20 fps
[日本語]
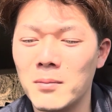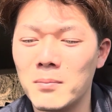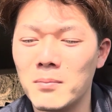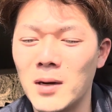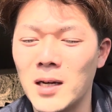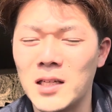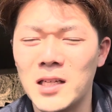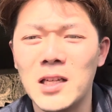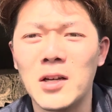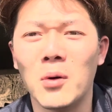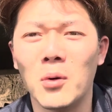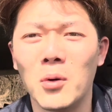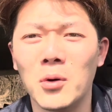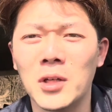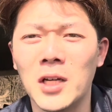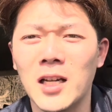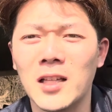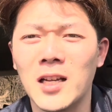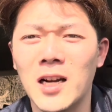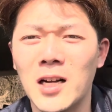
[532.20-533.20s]
まあ、いい方に
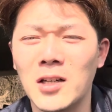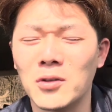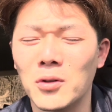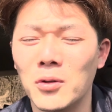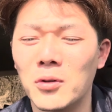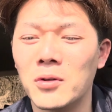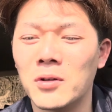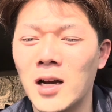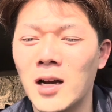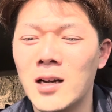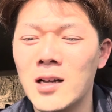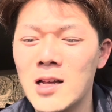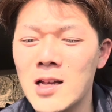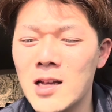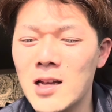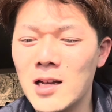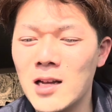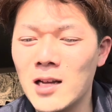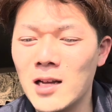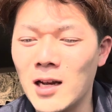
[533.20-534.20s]
働くというか、
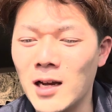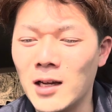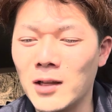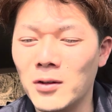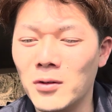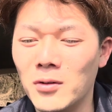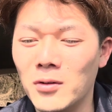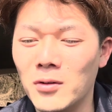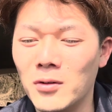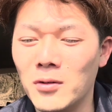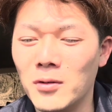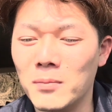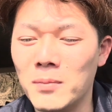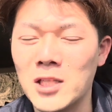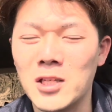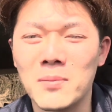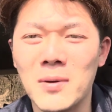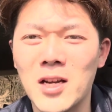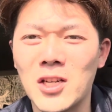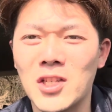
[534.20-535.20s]
あの、
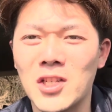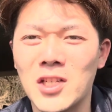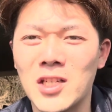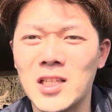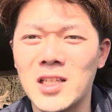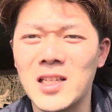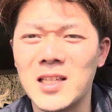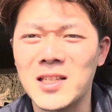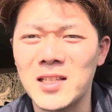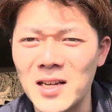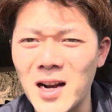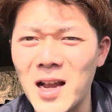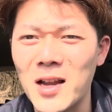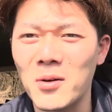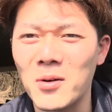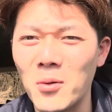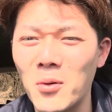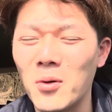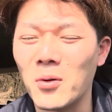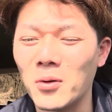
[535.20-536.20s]
パス回ししづらい
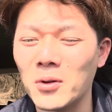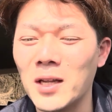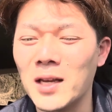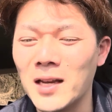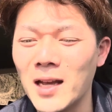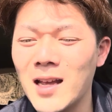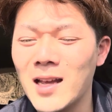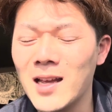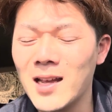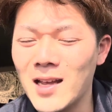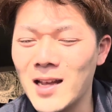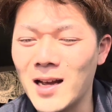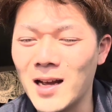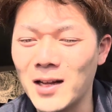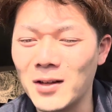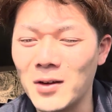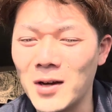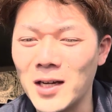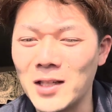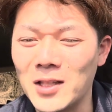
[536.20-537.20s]
方向でね、あ
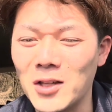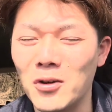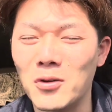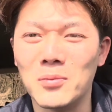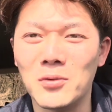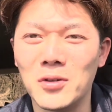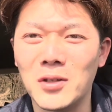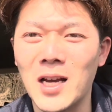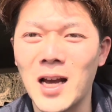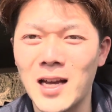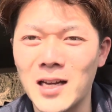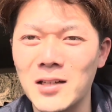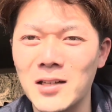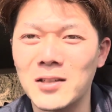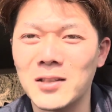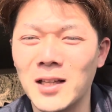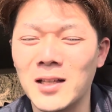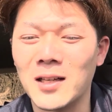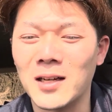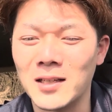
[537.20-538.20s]
の、相手を迎える
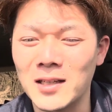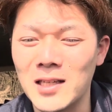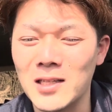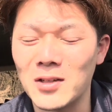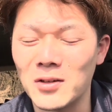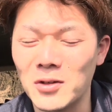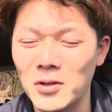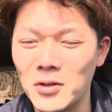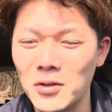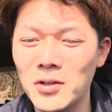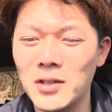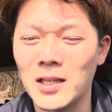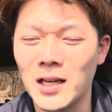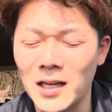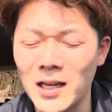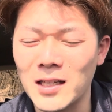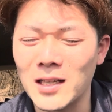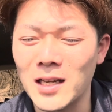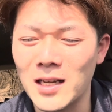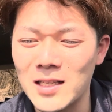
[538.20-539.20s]
だったりね、その優位な
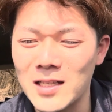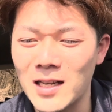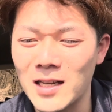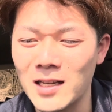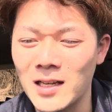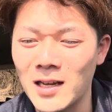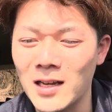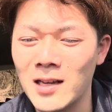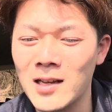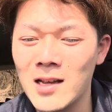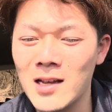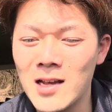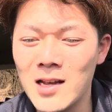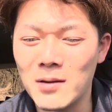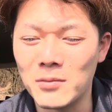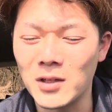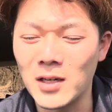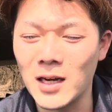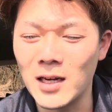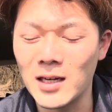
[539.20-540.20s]
ね、体勢で
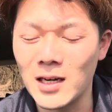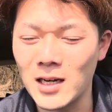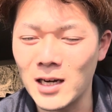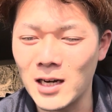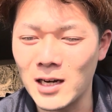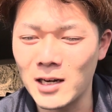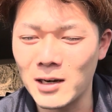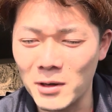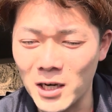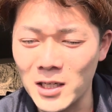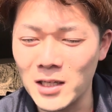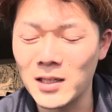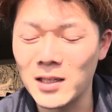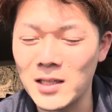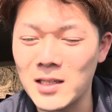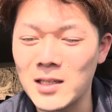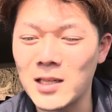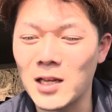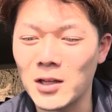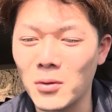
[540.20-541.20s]
迎えられればいいで
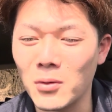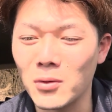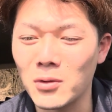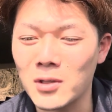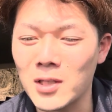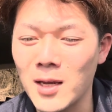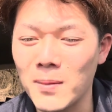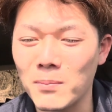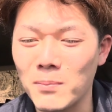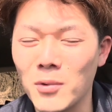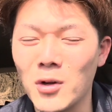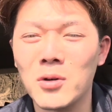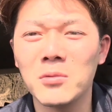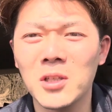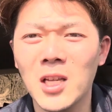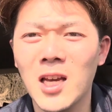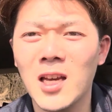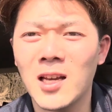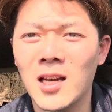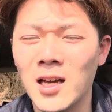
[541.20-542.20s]
すけど、札幌も
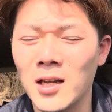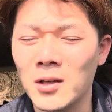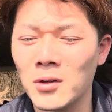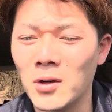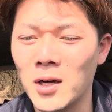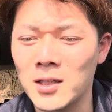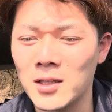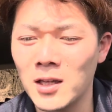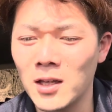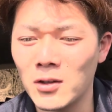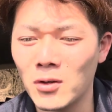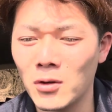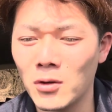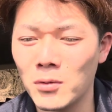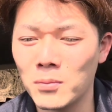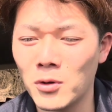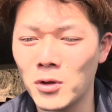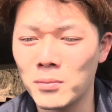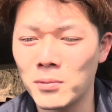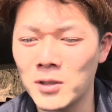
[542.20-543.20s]
ね、あの、ある程度
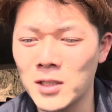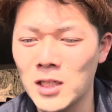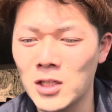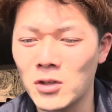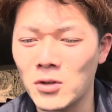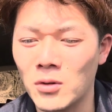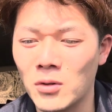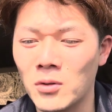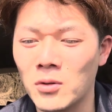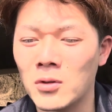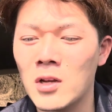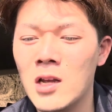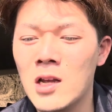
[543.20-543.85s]
ボールポゼッション、